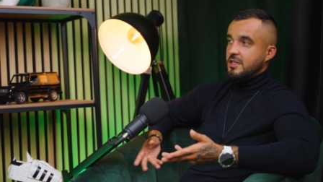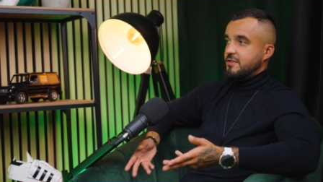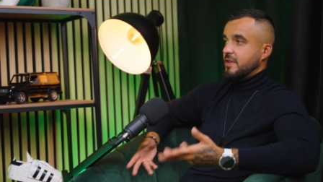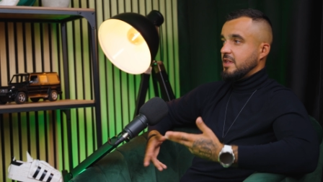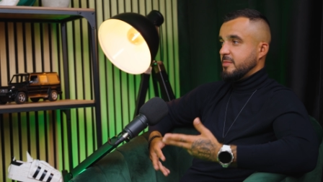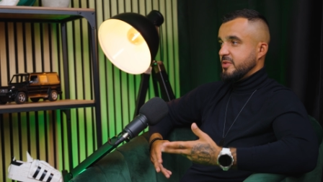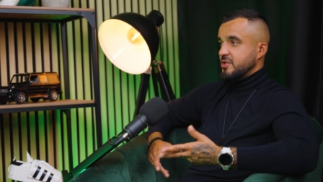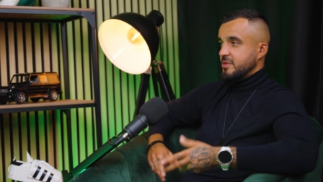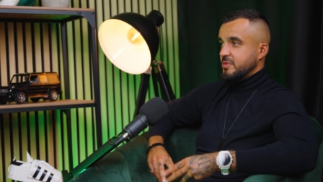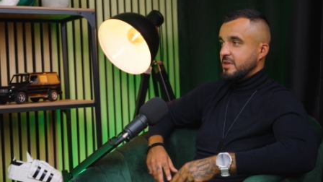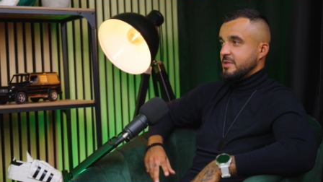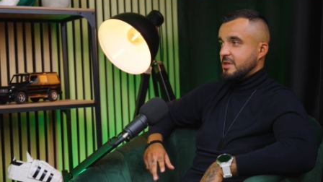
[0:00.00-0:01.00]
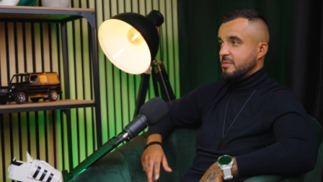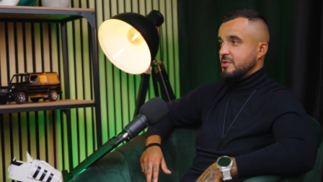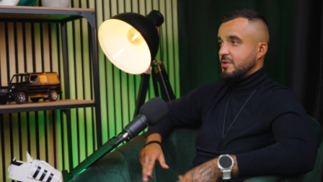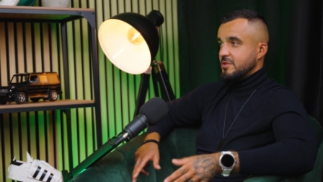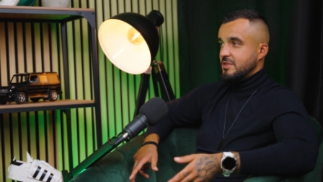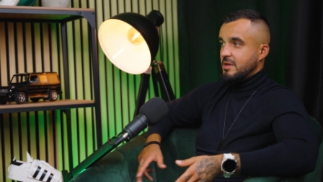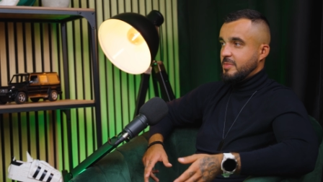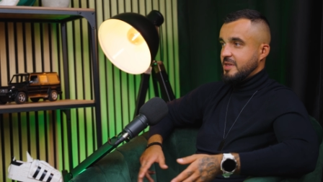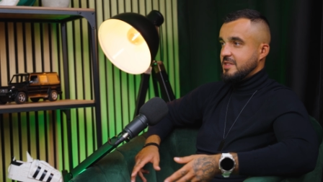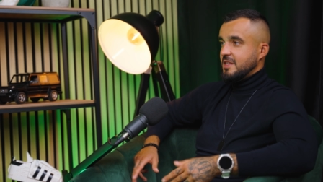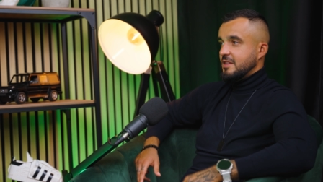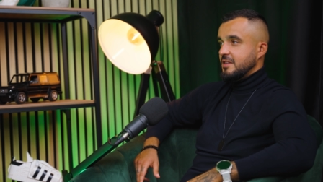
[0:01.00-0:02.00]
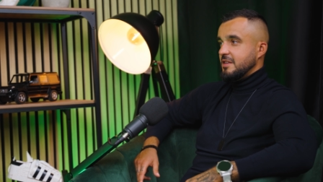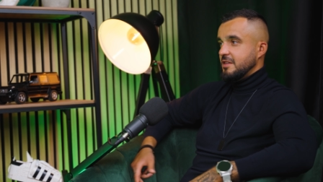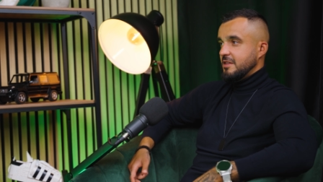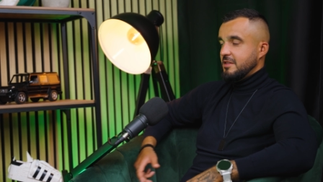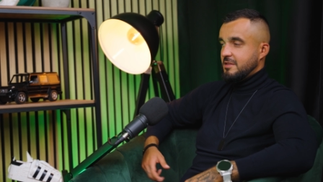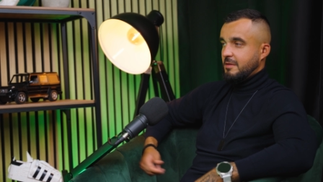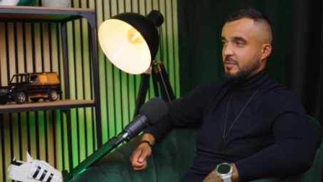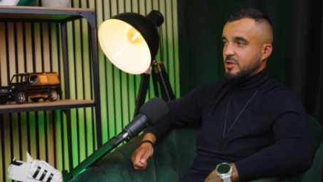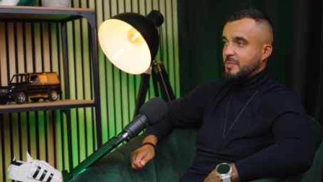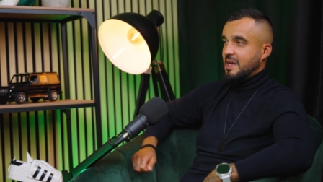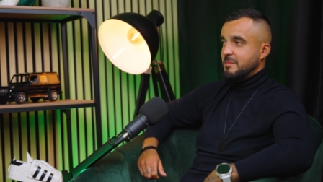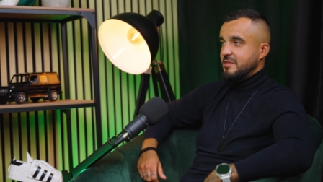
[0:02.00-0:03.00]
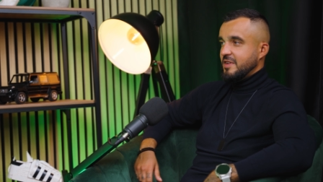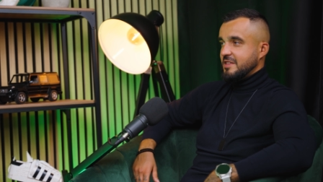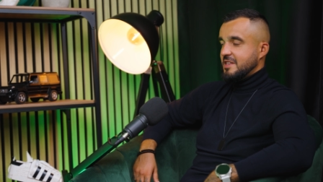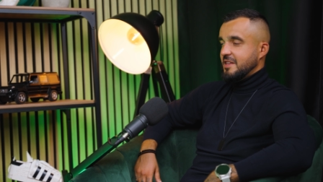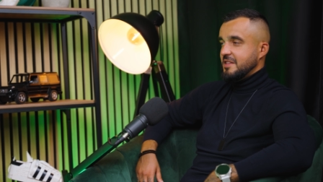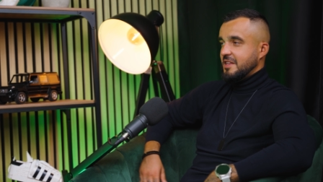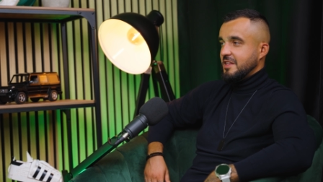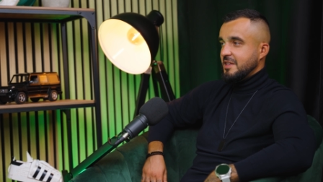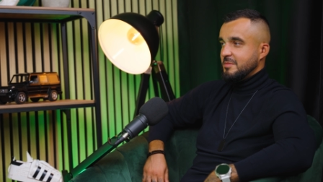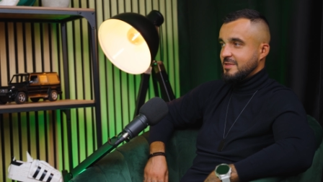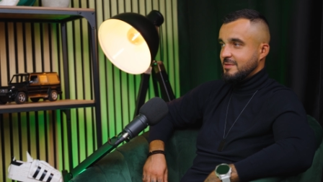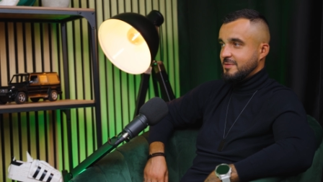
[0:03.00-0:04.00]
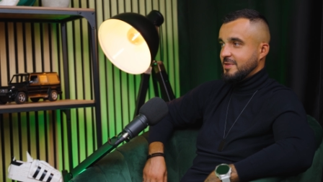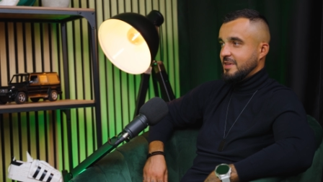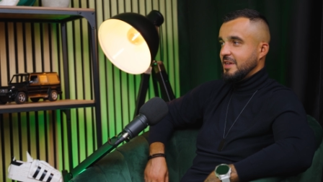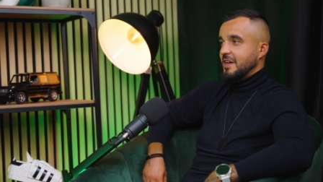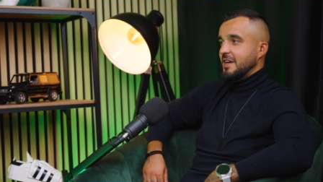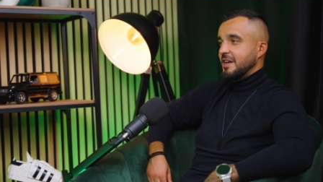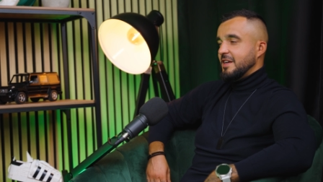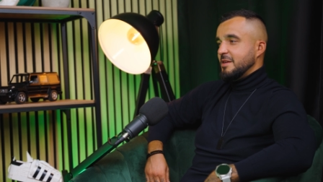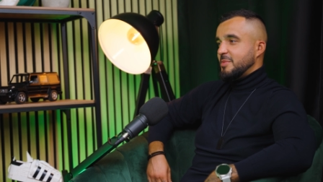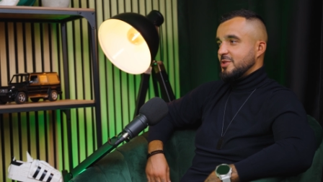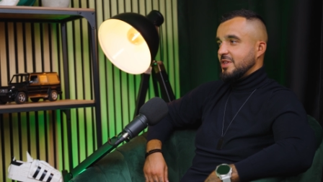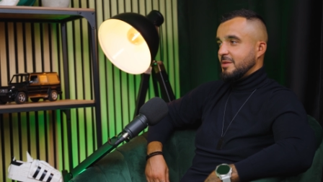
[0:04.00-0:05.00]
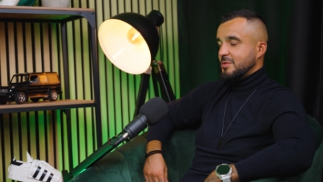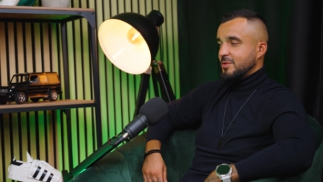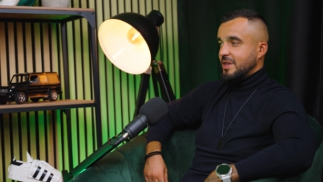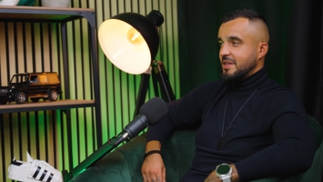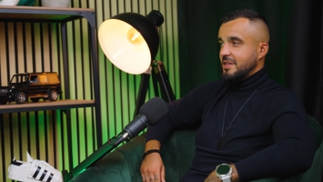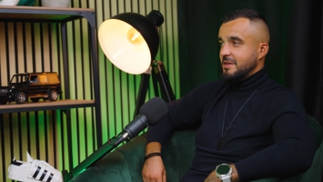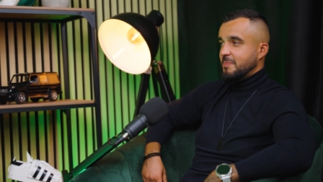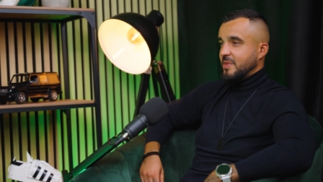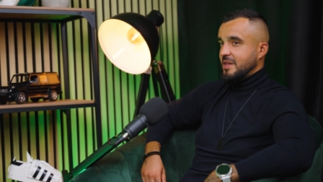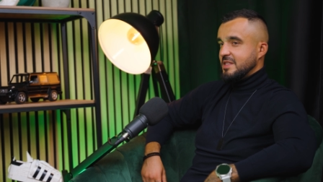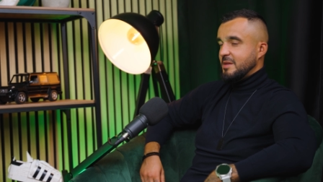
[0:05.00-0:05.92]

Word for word: na święta potrzebujemy zrobić rodzinie prezenty i tam odpalamy weksle na najemców i, i proszę nam tutaj mm,